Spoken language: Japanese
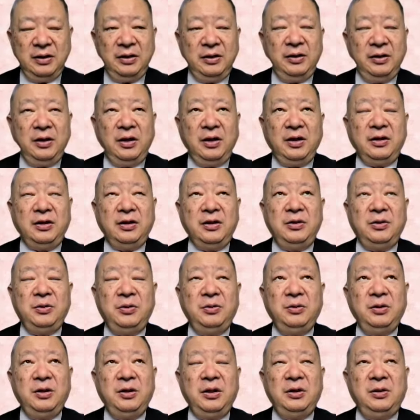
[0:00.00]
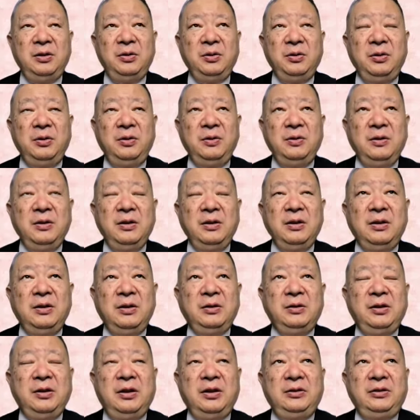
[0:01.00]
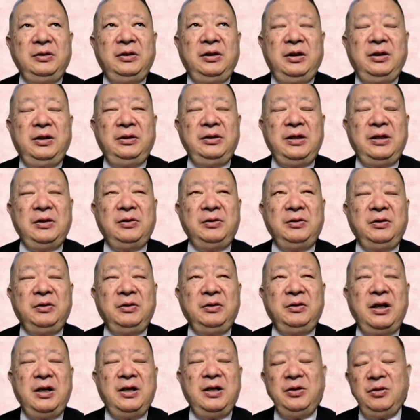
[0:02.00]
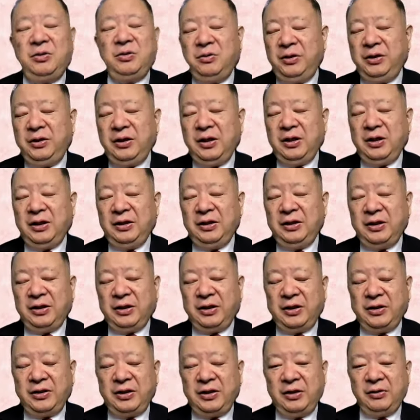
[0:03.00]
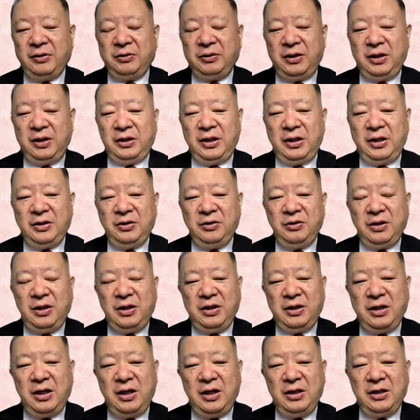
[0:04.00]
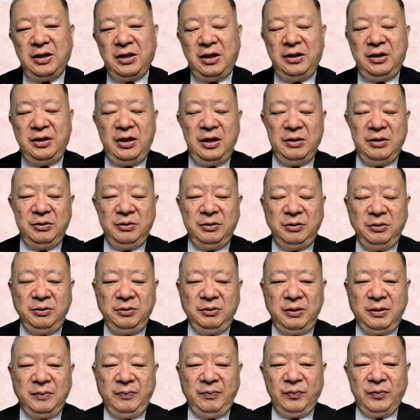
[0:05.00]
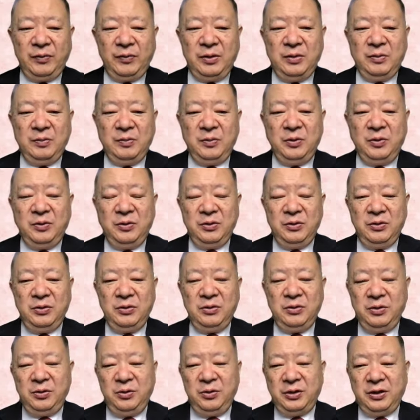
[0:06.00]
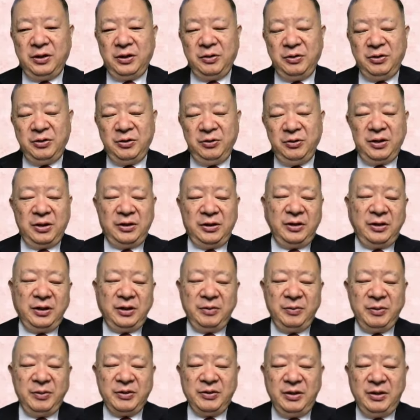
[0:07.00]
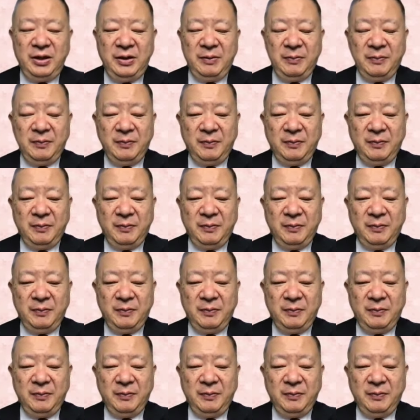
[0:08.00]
やはり朝廷と単なる官職をいただいただけじゃなくて血縁関係にあるというのはものすごい大きな後ろ盾になりますね。